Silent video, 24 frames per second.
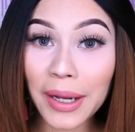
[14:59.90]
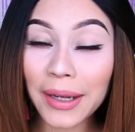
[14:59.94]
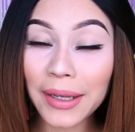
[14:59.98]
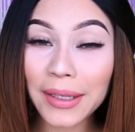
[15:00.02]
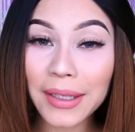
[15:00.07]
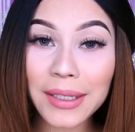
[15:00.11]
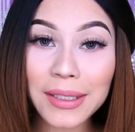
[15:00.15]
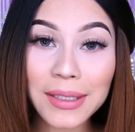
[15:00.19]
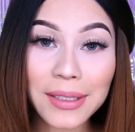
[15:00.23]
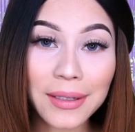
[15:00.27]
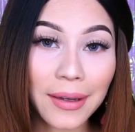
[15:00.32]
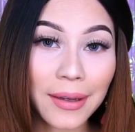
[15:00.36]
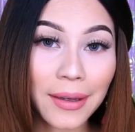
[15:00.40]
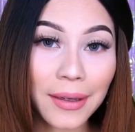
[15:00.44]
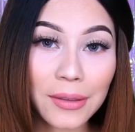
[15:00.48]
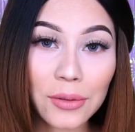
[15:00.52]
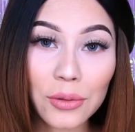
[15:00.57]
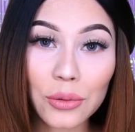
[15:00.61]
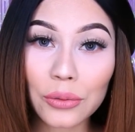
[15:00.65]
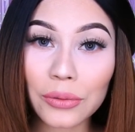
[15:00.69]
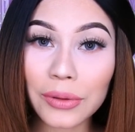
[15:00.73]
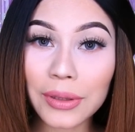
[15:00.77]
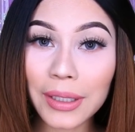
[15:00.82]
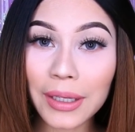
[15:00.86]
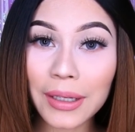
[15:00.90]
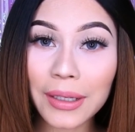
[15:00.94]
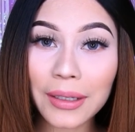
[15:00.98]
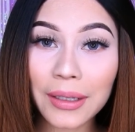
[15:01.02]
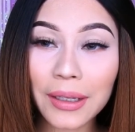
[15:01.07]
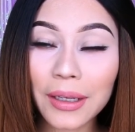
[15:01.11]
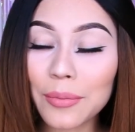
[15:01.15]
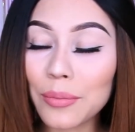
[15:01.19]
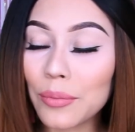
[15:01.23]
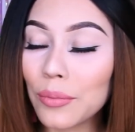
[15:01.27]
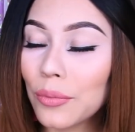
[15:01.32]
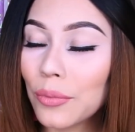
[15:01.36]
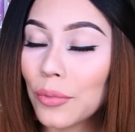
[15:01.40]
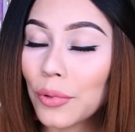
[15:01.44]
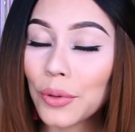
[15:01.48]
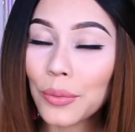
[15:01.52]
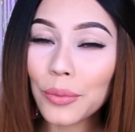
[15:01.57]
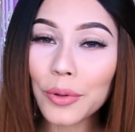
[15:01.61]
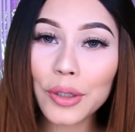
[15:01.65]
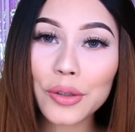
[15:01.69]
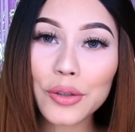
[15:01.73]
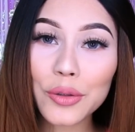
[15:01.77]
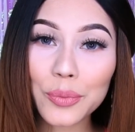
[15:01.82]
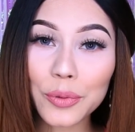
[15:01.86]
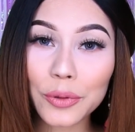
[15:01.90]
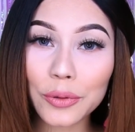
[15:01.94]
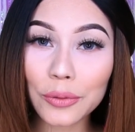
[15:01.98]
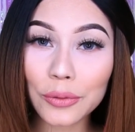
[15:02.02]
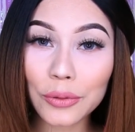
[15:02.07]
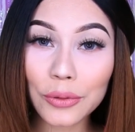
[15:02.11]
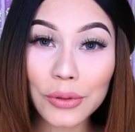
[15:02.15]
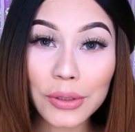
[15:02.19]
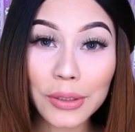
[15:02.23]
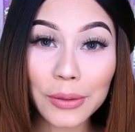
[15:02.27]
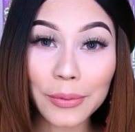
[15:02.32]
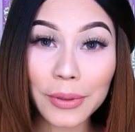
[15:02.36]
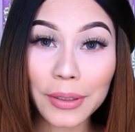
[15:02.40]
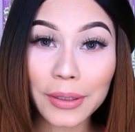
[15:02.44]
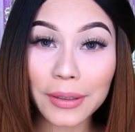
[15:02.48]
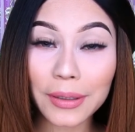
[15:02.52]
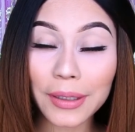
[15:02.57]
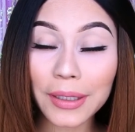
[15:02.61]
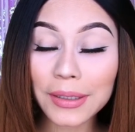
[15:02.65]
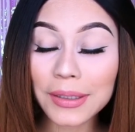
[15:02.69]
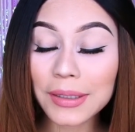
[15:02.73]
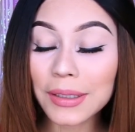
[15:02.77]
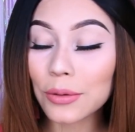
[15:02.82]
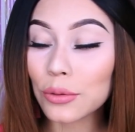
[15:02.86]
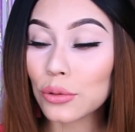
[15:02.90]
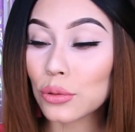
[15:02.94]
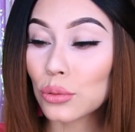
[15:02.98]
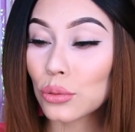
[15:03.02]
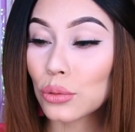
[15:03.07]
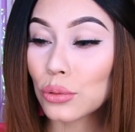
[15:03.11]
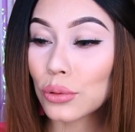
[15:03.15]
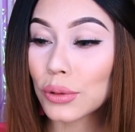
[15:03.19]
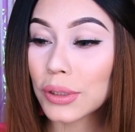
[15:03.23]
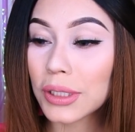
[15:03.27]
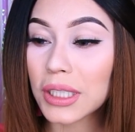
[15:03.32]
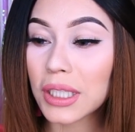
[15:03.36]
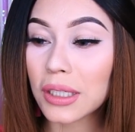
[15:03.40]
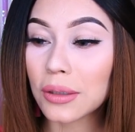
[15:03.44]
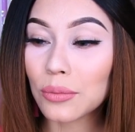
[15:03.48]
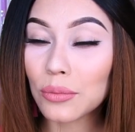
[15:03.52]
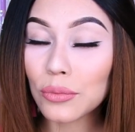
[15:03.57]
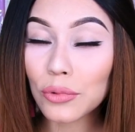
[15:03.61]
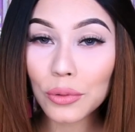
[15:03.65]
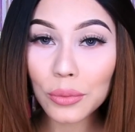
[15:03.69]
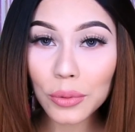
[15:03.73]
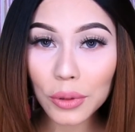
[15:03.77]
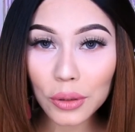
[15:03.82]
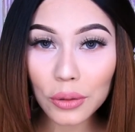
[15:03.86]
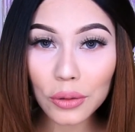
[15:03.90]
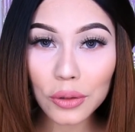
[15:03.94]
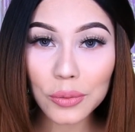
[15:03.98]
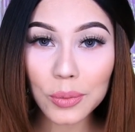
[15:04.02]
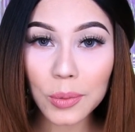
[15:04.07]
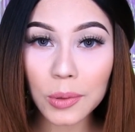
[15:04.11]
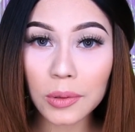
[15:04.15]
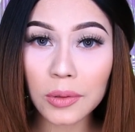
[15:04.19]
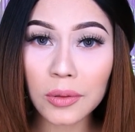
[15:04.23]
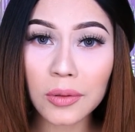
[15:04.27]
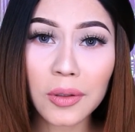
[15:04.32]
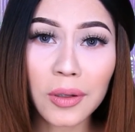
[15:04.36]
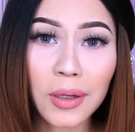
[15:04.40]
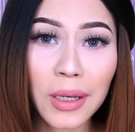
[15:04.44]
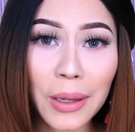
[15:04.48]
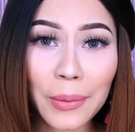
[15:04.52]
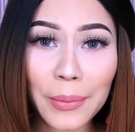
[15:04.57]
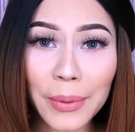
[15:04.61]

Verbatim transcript: vayan, chequen su tienda. Hay muy buenos productos, de verdad, se los juro. Están muy buenos los productos. Los